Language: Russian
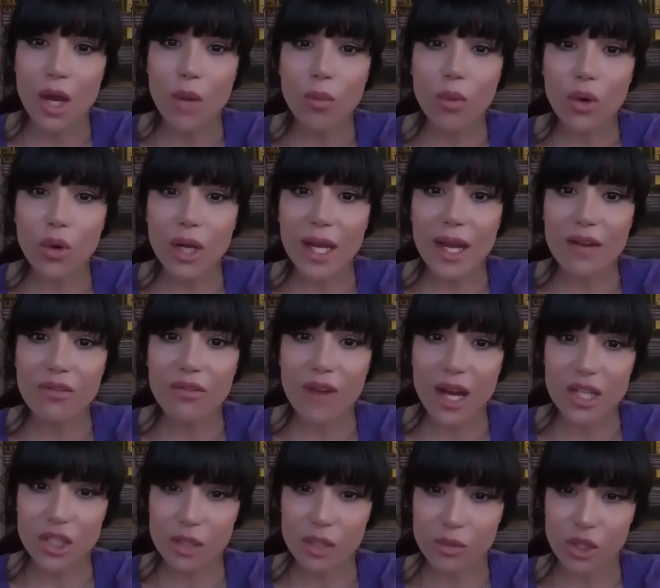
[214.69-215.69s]
Более
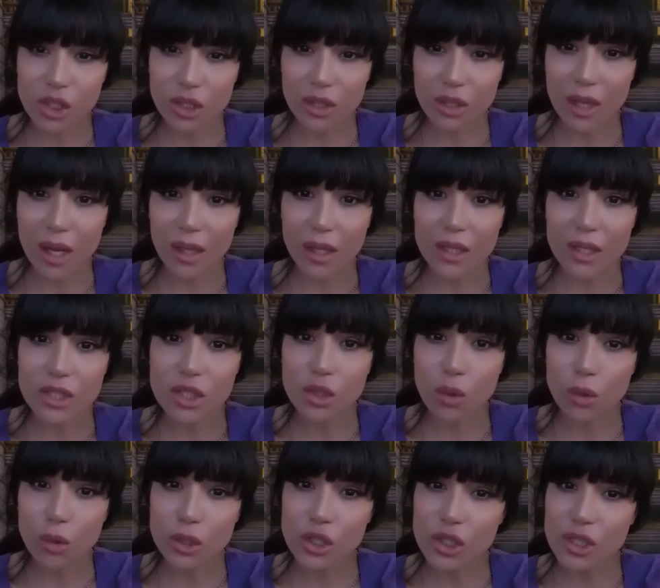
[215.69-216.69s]
важным считала
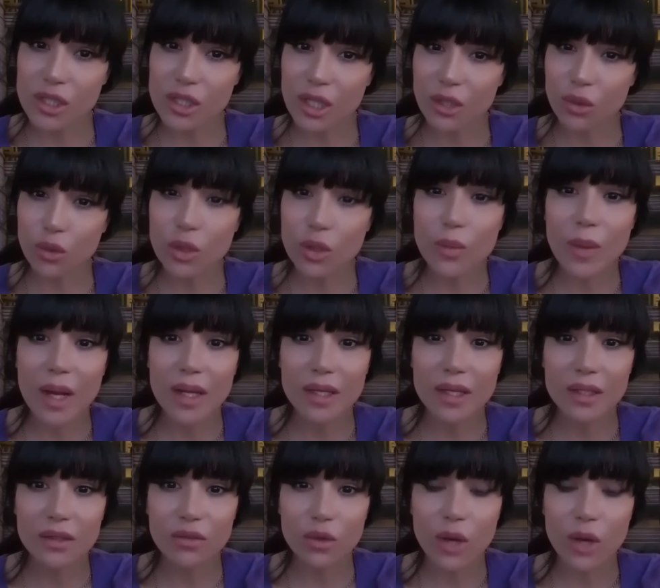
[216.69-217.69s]
стол, чистоту и
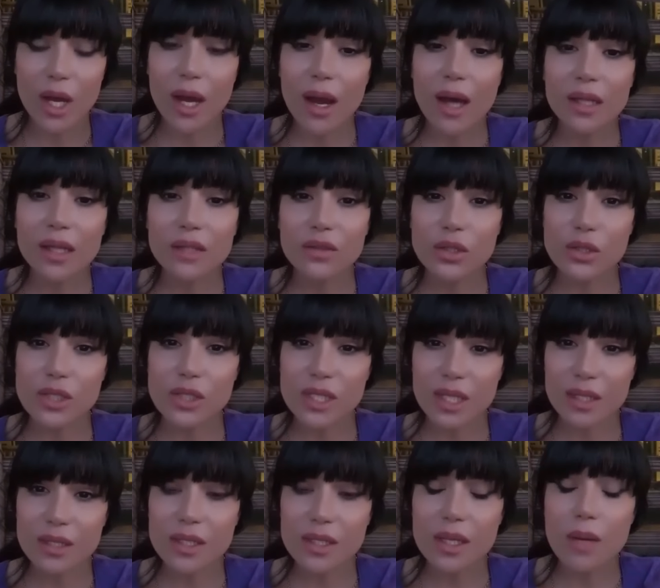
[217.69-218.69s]
молитву, а твое
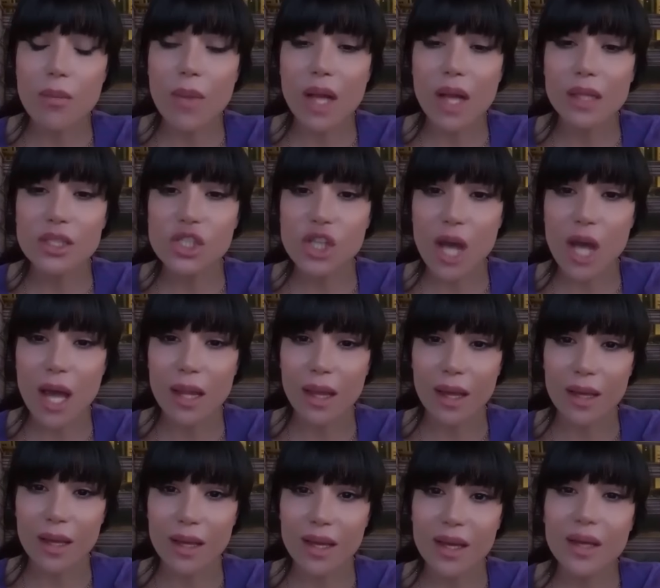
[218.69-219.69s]
сердце
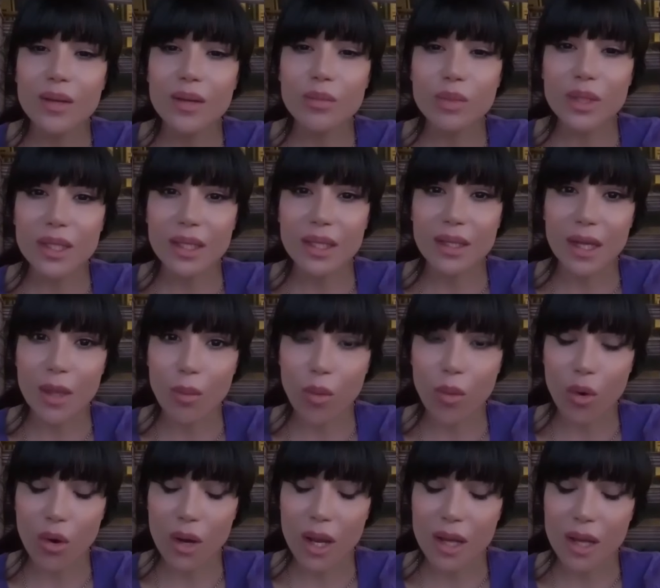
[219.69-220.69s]
молчало было для
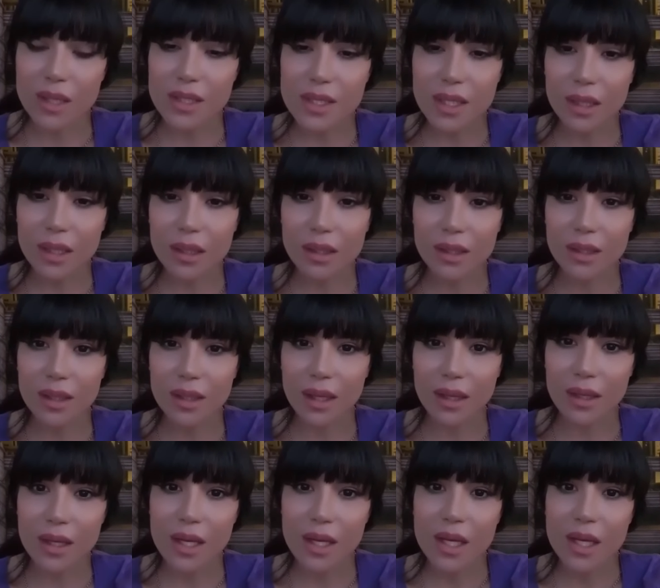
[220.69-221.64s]
Бога закрыто.